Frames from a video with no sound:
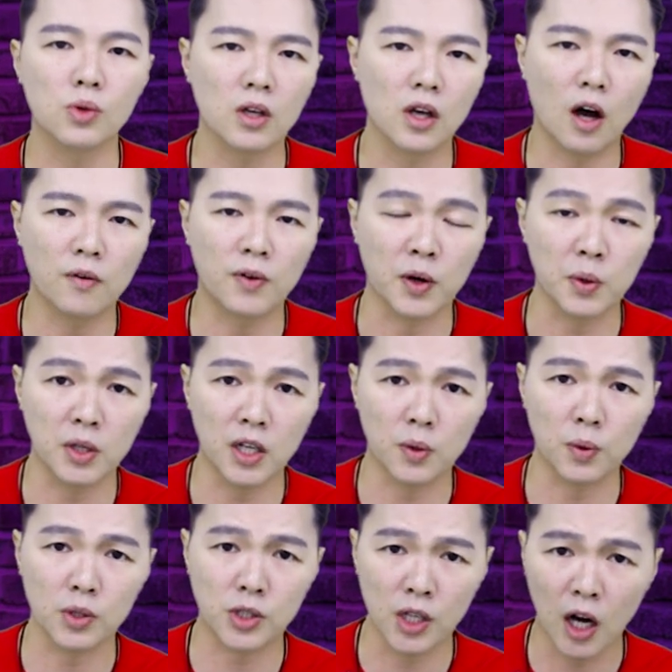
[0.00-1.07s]
最高法院
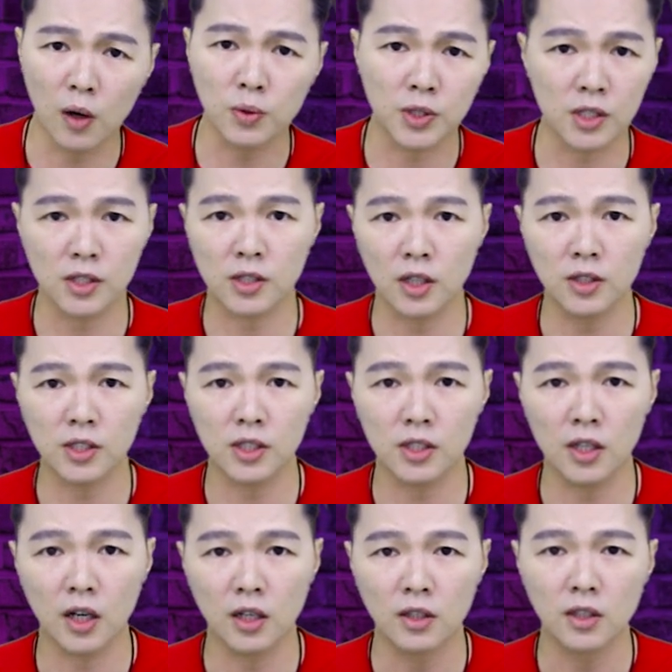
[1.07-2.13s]
让我超级生气
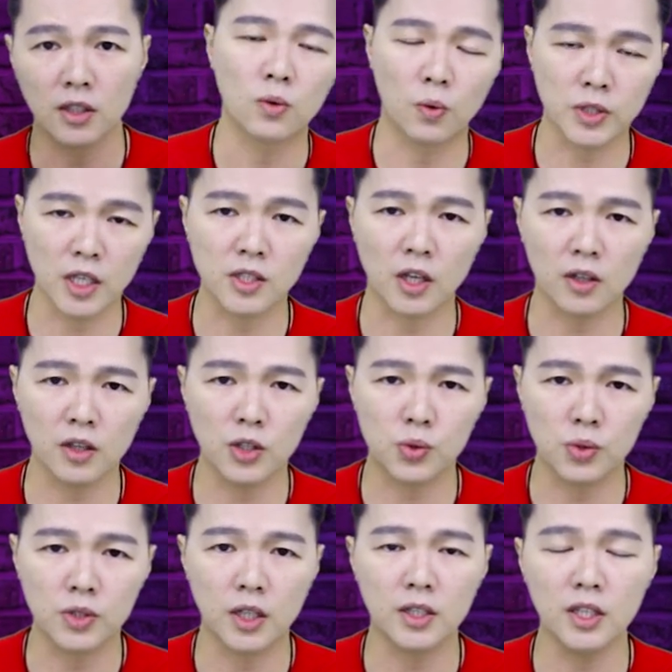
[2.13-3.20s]
的，我想找到一
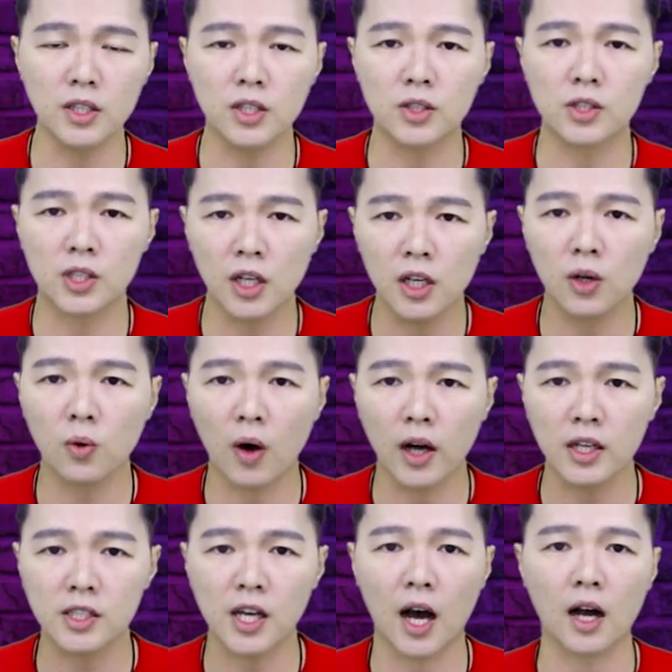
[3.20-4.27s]
群人一起策
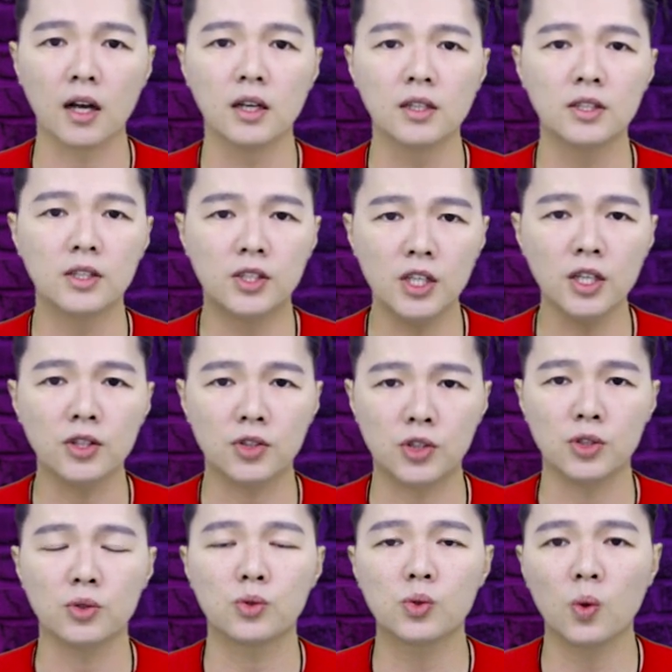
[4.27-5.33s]
划一场禁
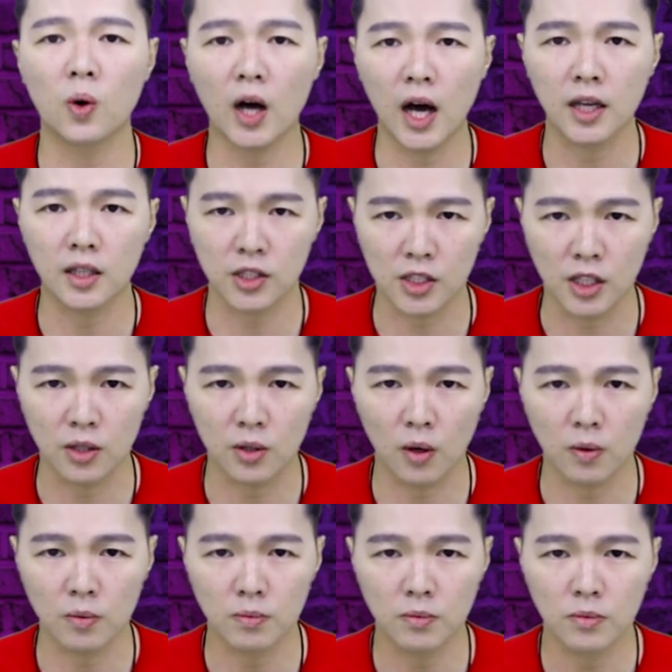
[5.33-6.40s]
止做爱的行
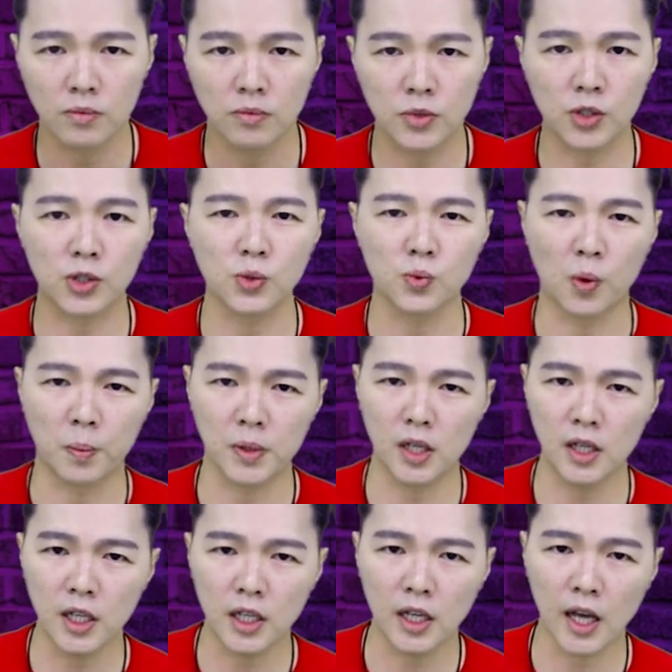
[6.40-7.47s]
动。这是我们
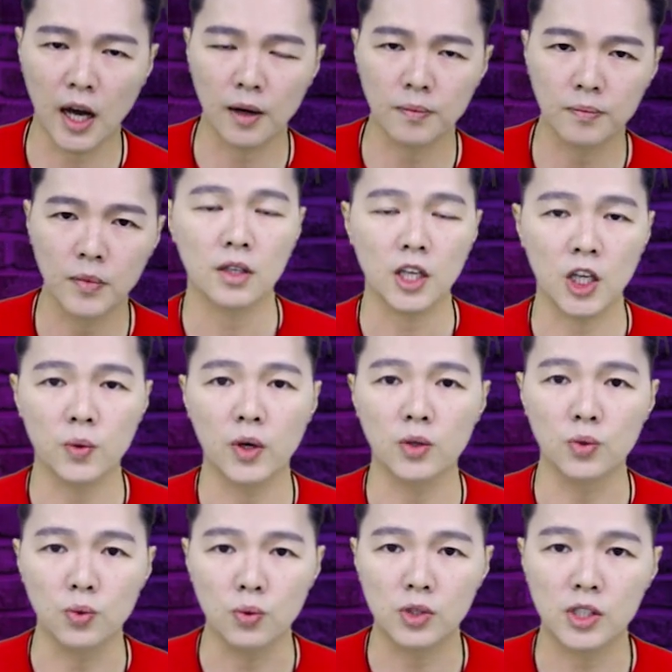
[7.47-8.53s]
的力量，一
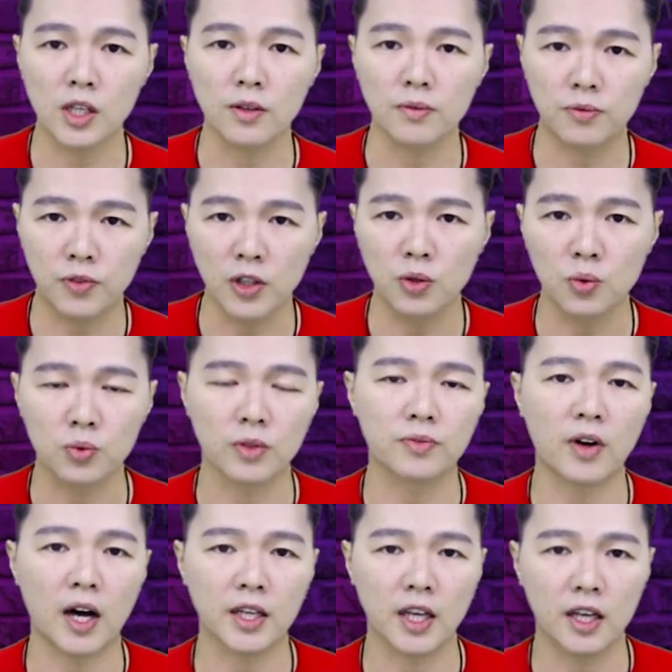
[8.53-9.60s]
位女性愤怒的
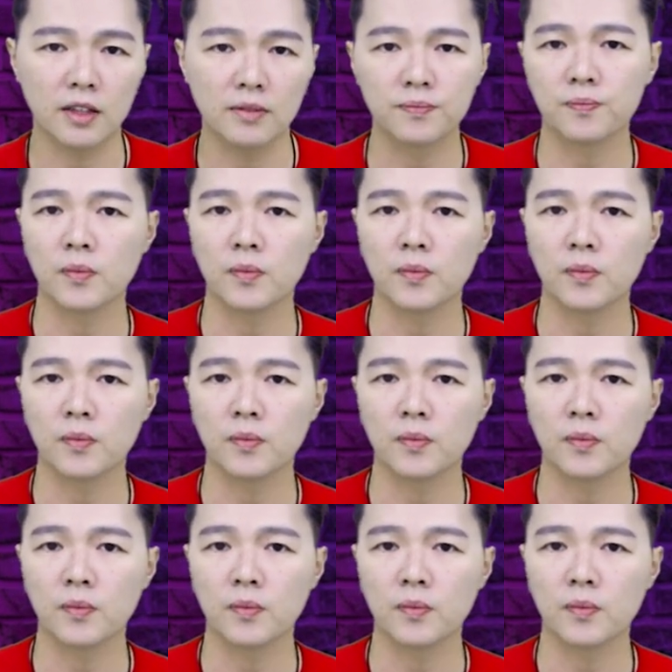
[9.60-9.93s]
发言：